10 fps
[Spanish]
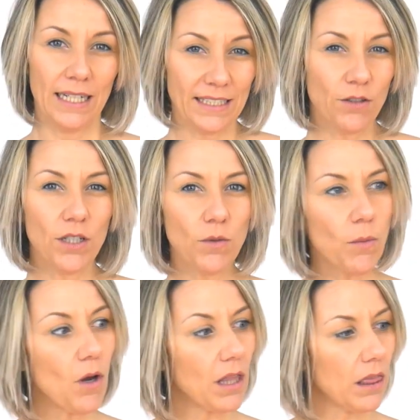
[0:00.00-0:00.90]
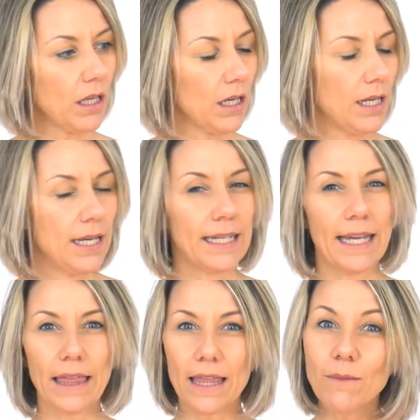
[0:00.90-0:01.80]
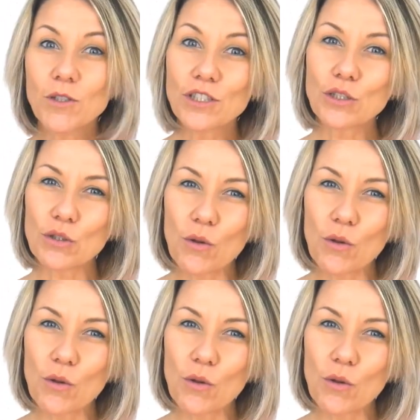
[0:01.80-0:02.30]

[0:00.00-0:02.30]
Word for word: Esto de nuevo hace que cedamos